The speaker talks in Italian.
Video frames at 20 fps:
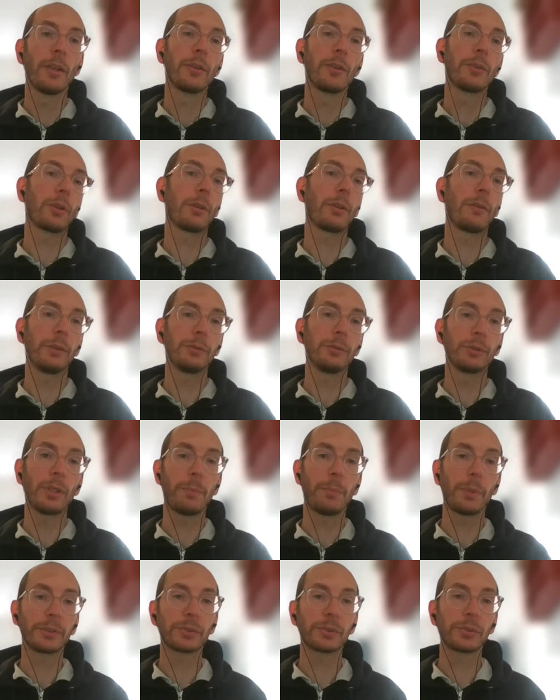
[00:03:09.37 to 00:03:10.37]
sono
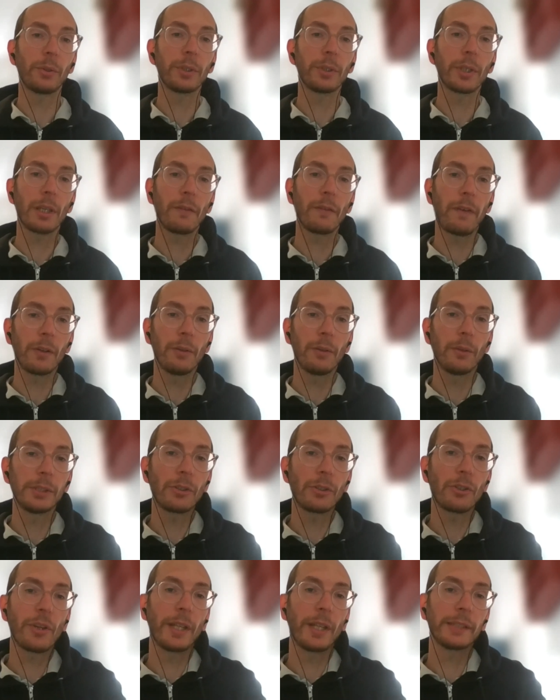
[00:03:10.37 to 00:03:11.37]
venute persone che fanno
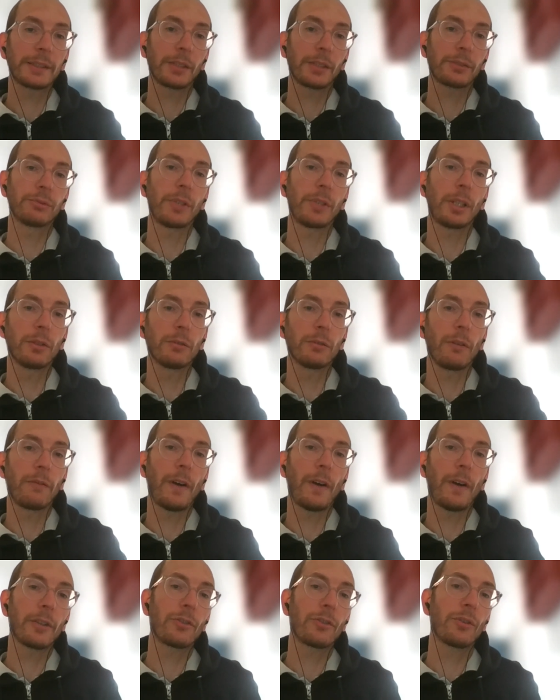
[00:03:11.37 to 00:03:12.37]
ricerca sulla lingua
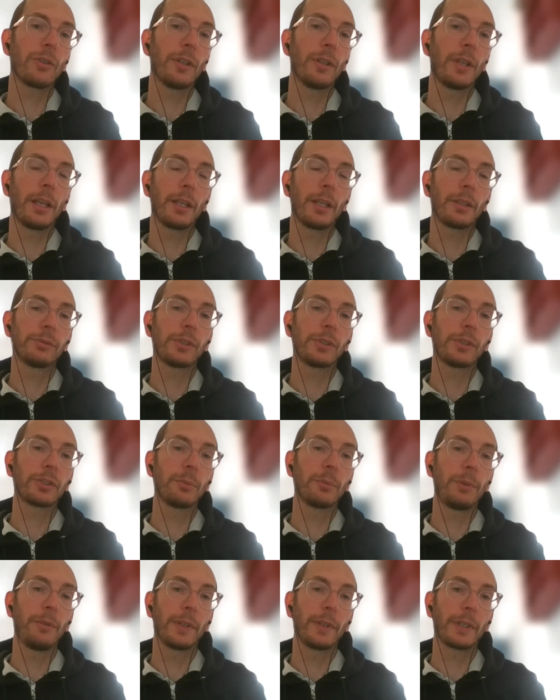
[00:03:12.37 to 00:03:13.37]
facile e sulla
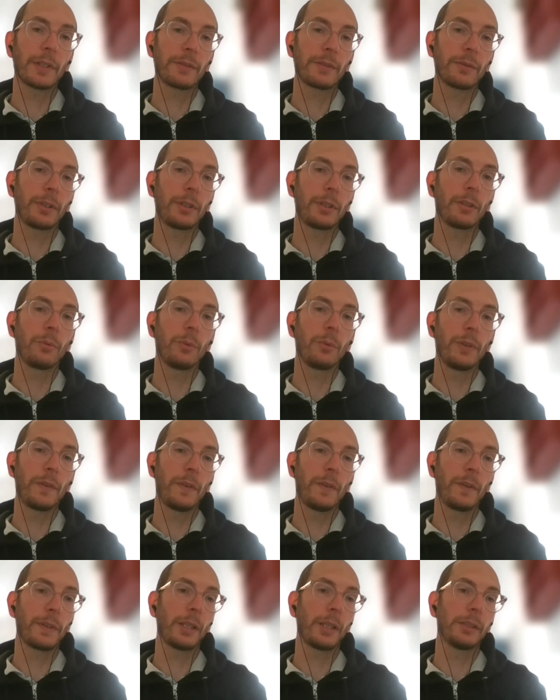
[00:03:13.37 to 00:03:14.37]
semplificazione
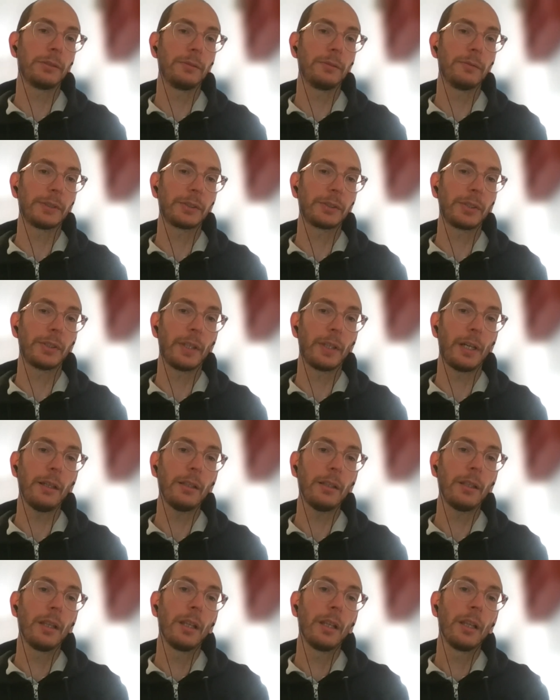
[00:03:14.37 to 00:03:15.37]
linguistica
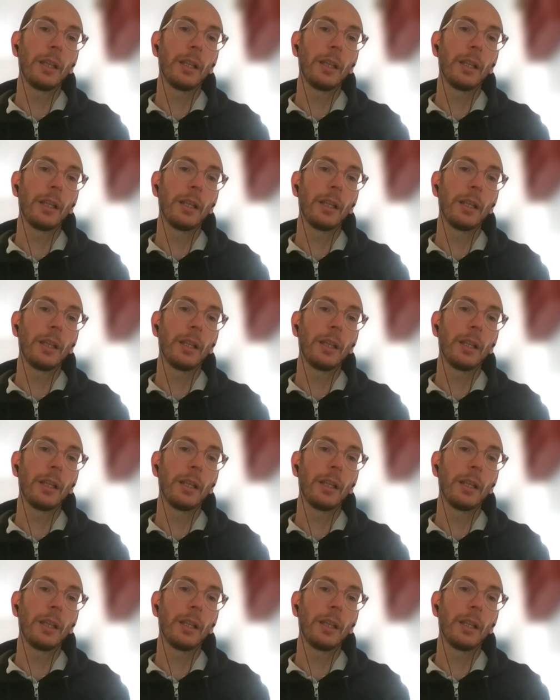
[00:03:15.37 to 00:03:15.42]
all'università